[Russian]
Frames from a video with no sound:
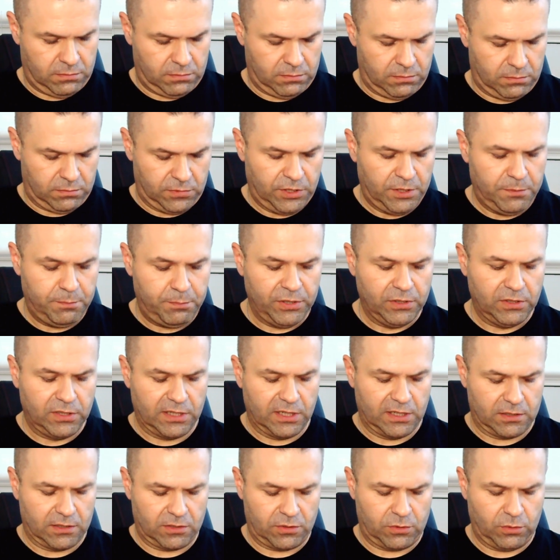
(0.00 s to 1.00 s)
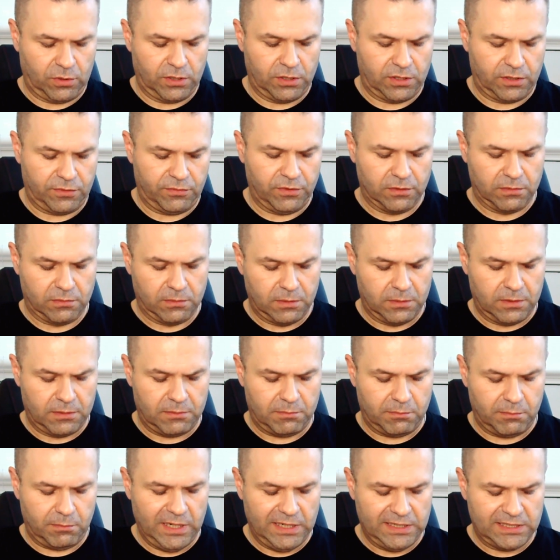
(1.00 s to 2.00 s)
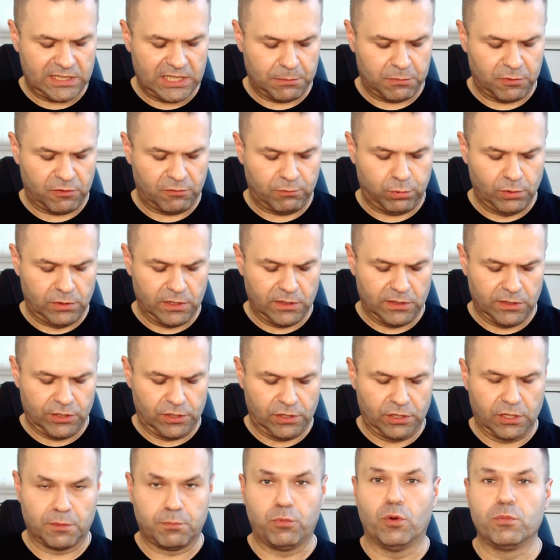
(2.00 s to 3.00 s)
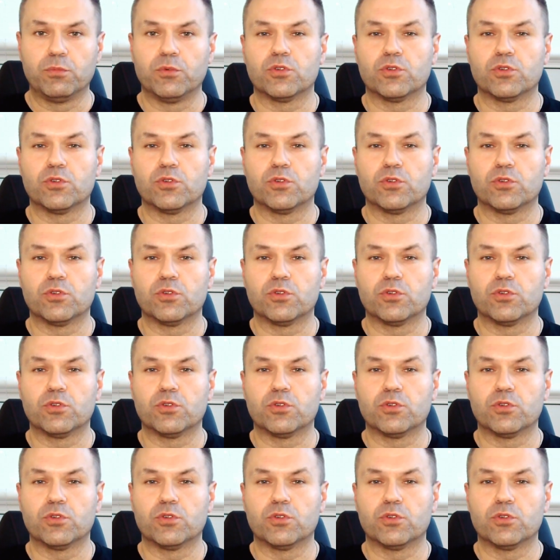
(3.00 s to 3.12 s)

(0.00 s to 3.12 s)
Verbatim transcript: не пил я сухих вин мильстримов бутылочных. Помню,